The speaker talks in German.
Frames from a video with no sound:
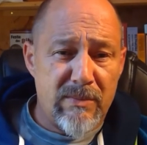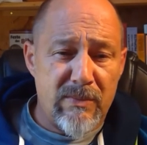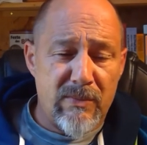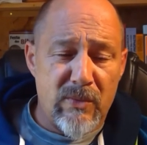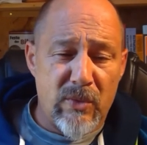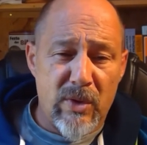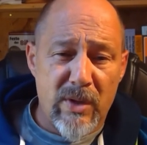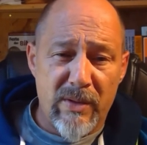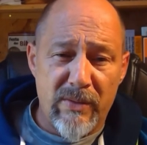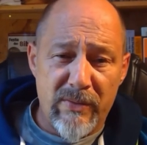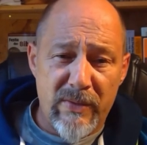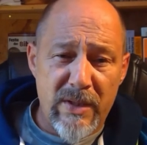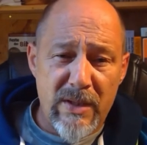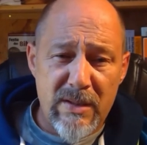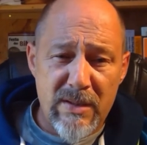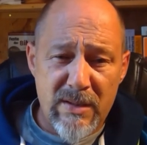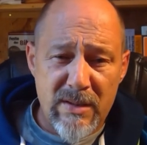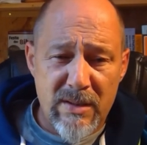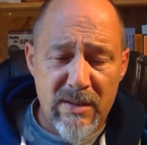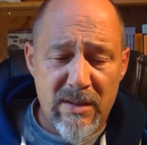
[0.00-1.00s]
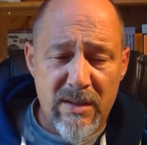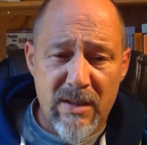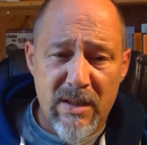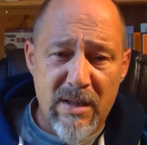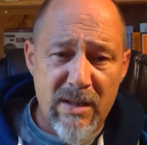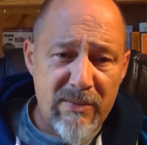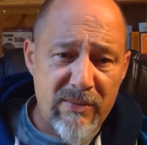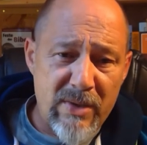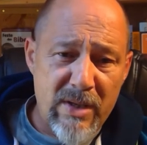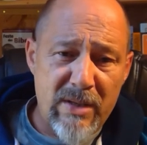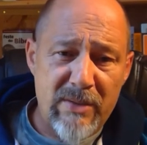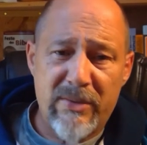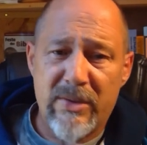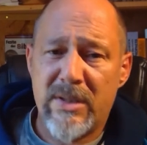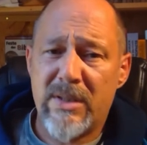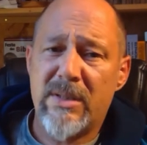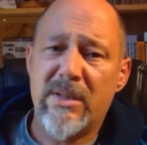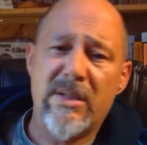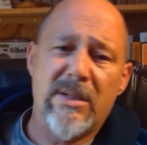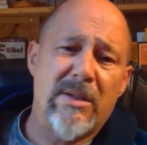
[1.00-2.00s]
wo ihr wisst, da war
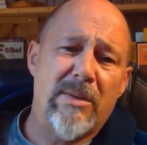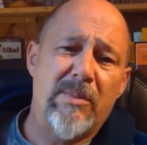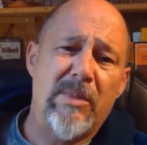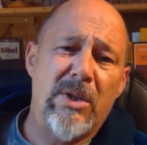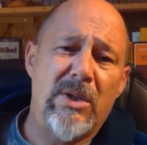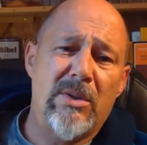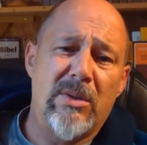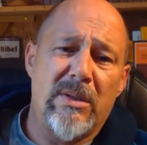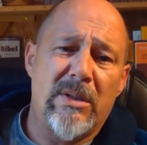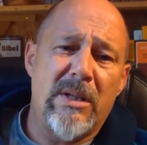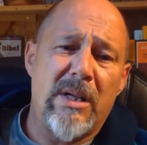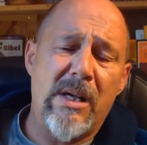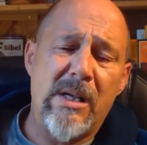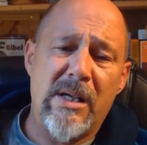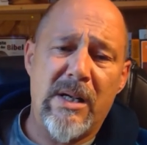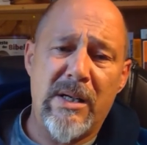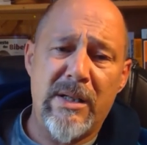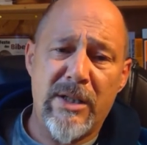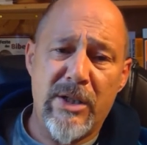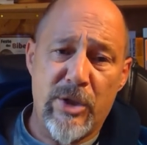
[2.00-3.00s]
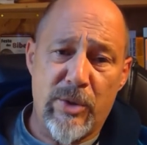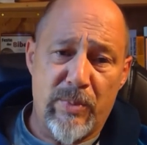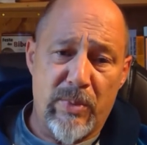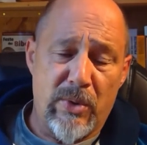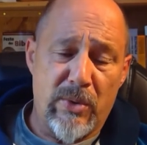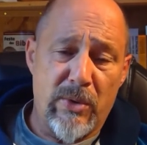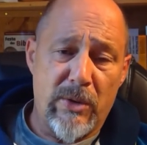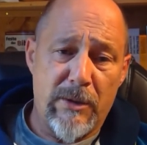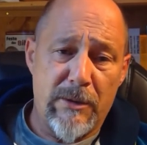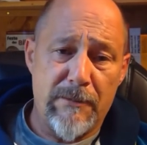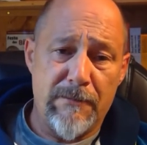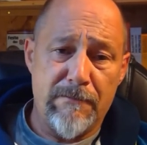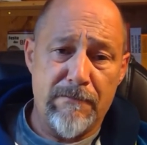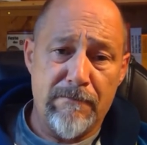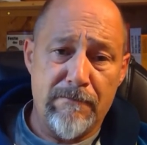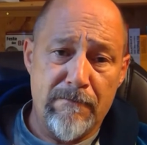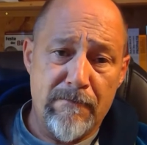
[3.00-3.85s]
was, das hat mich total angesprochen,